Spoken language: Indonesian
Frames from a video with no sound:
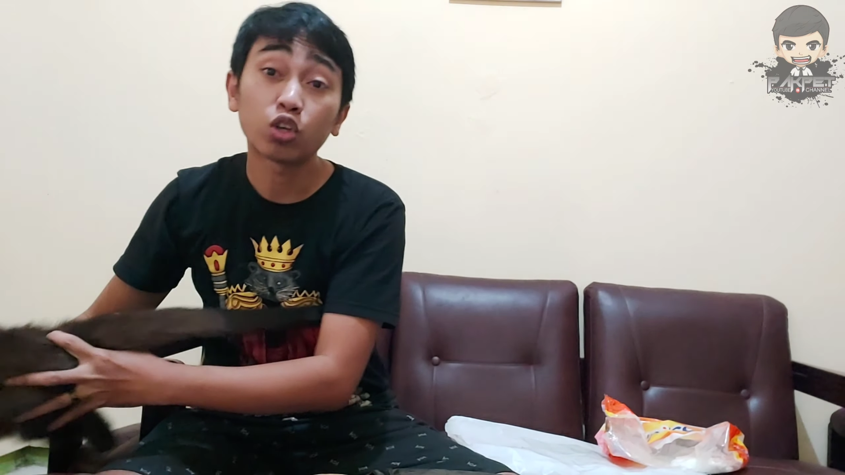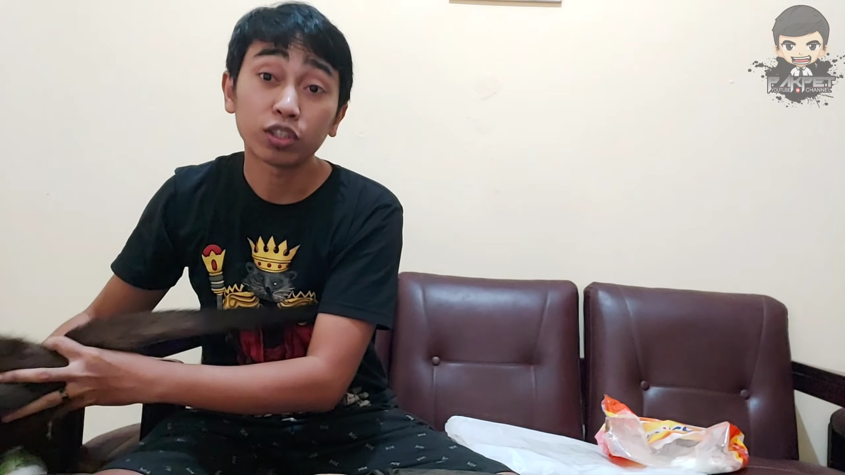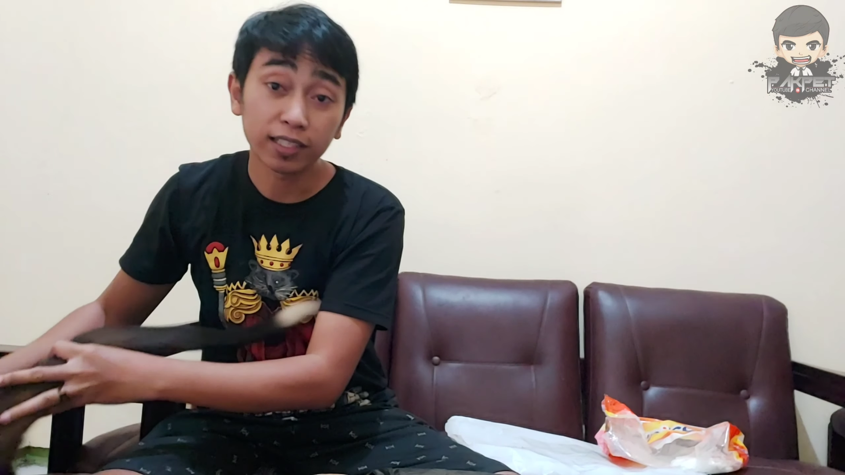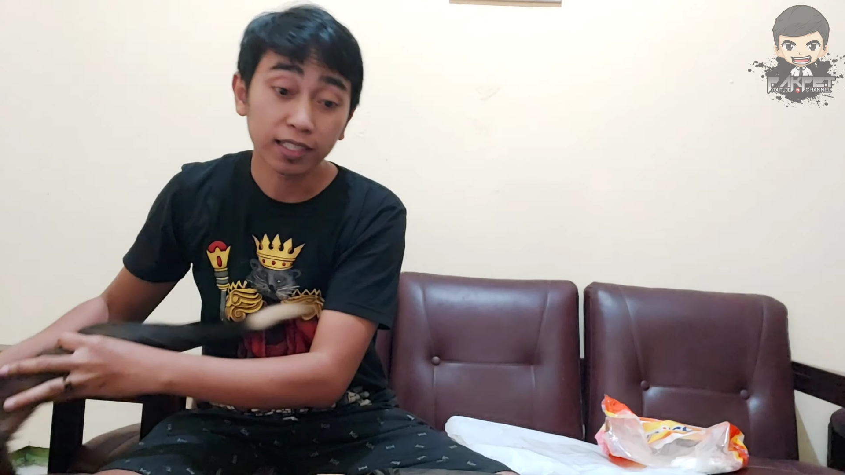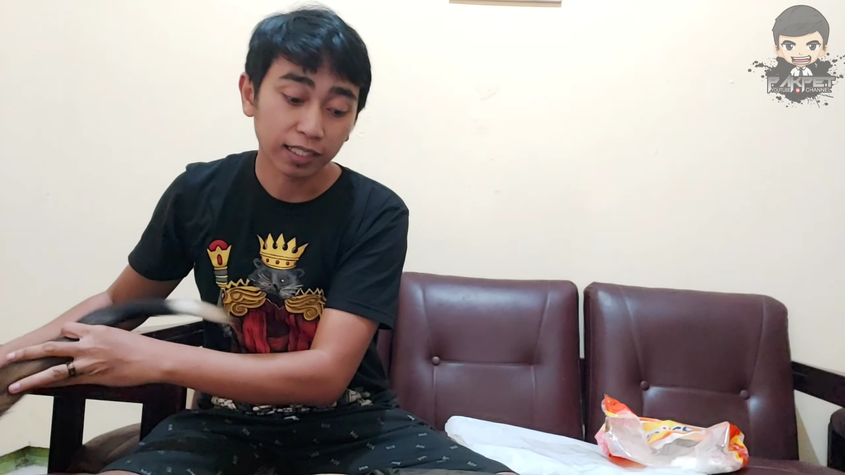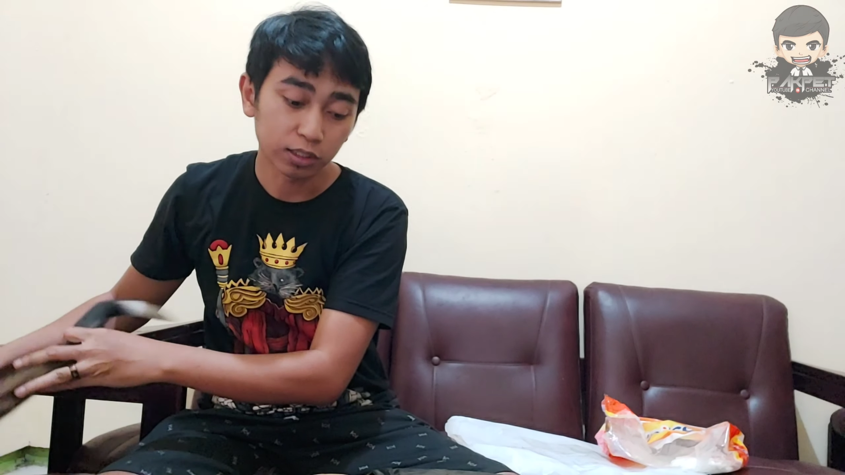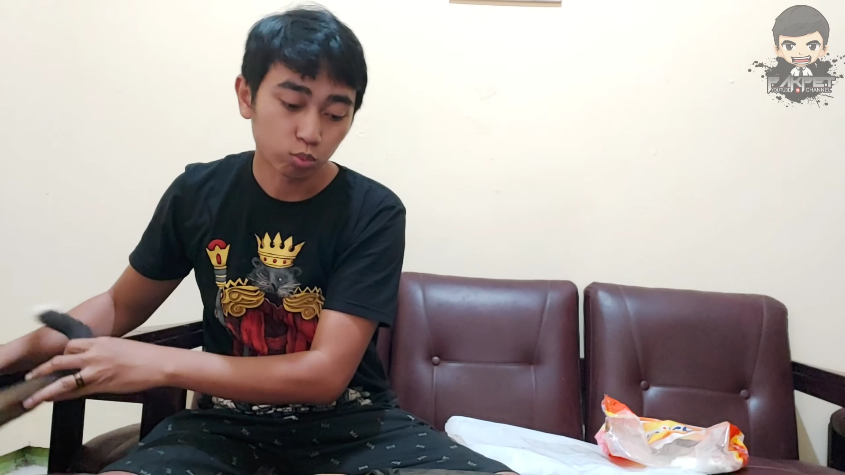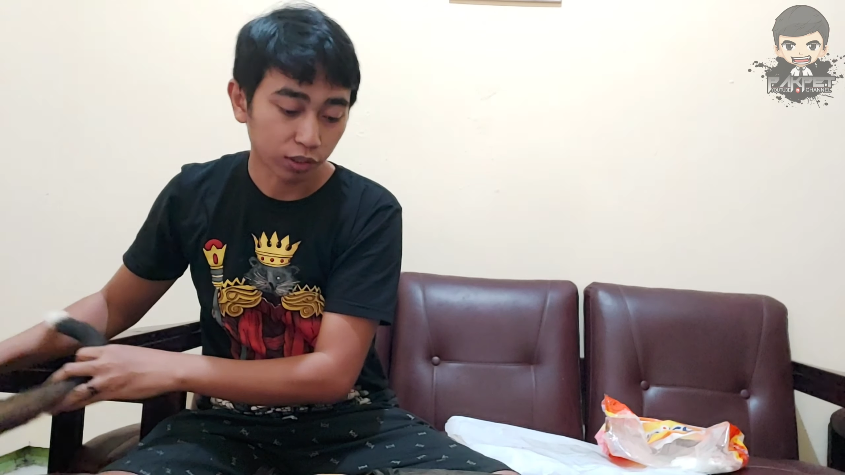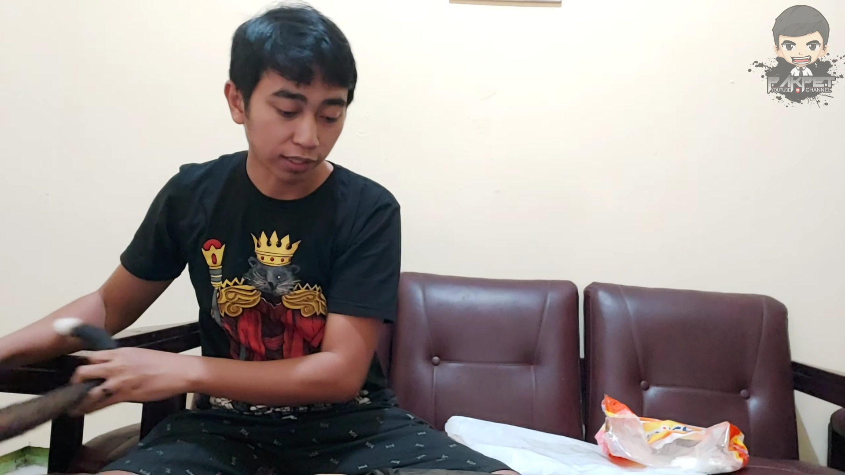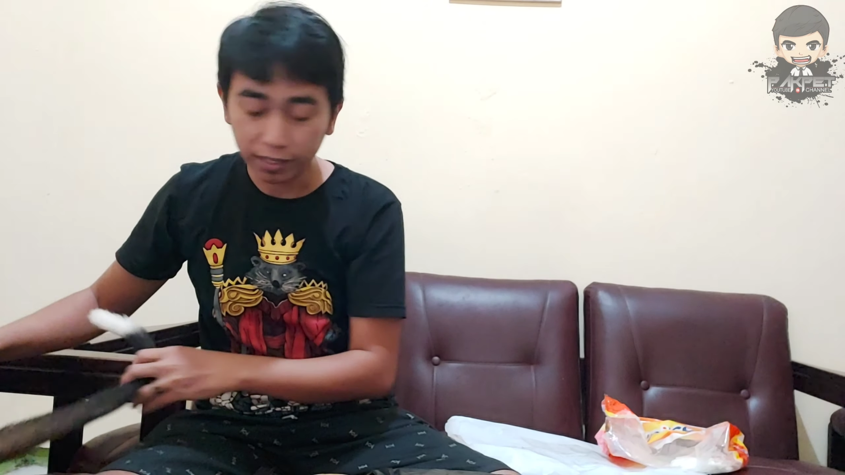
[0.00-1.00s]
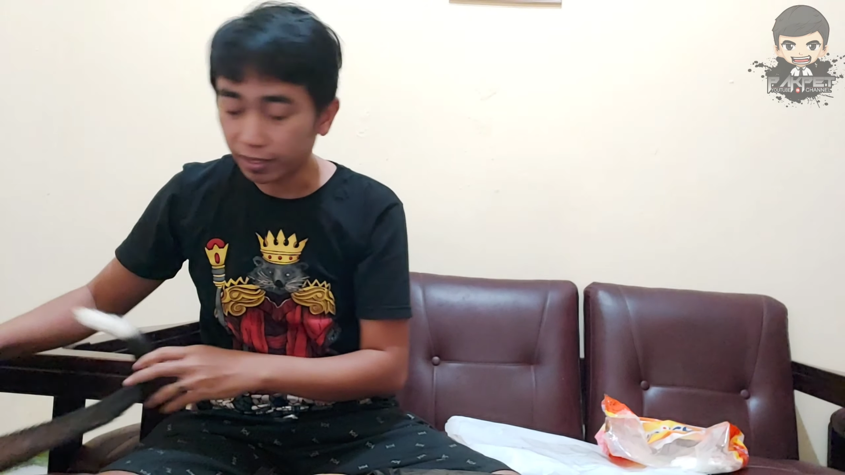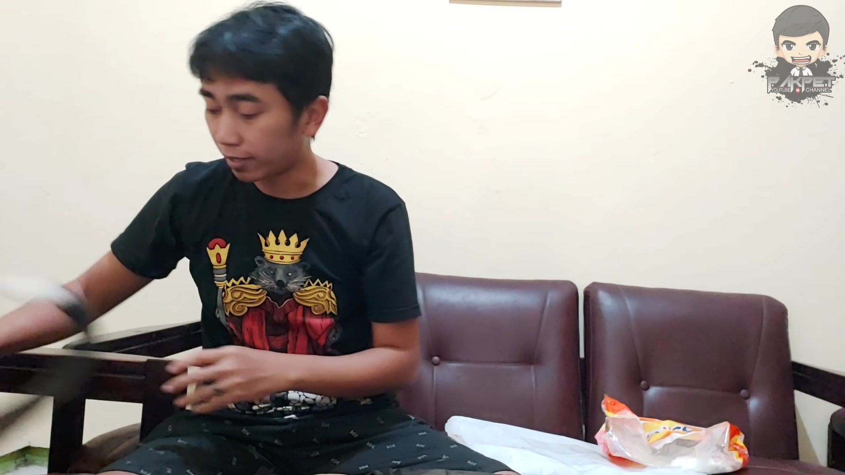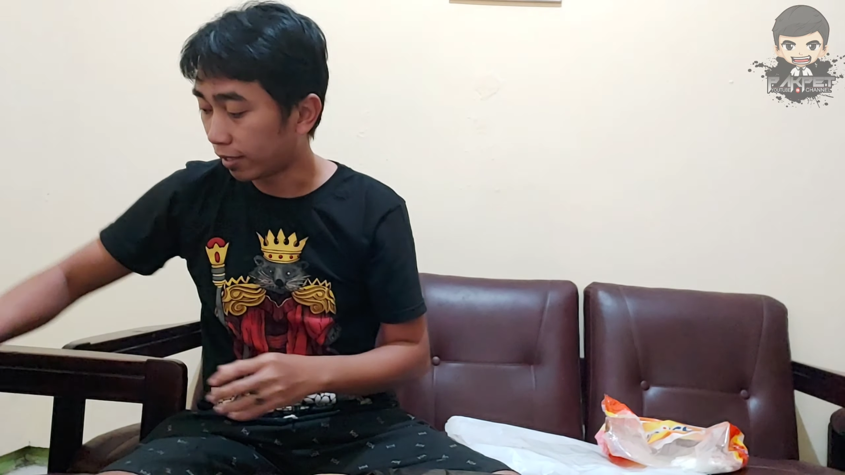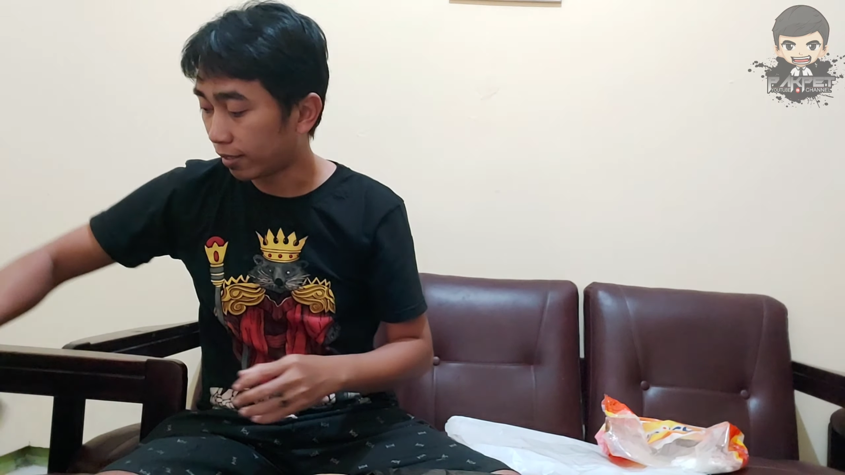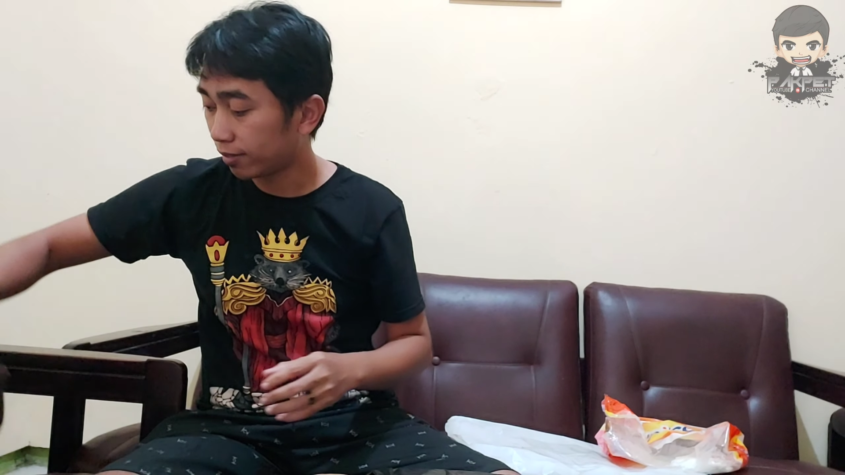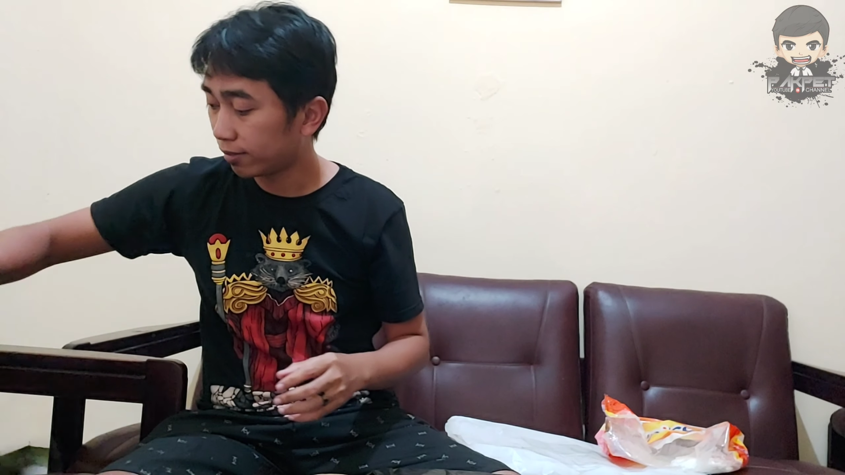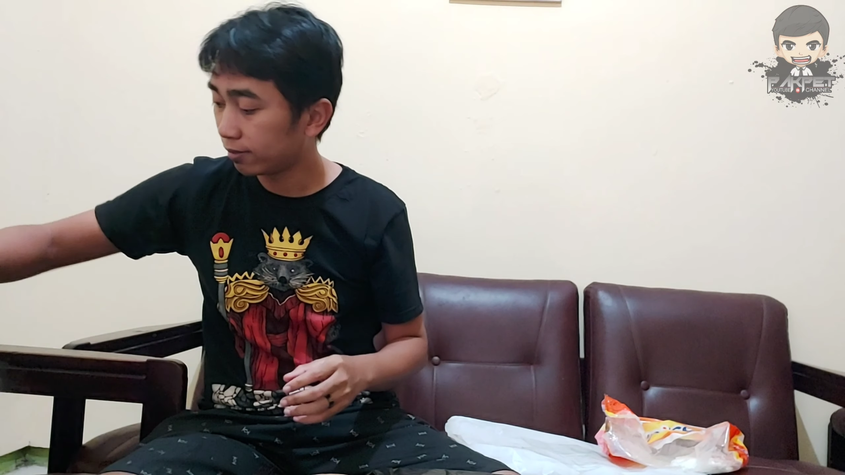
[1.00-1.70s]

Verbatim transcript: kontennya guys buat kalian ya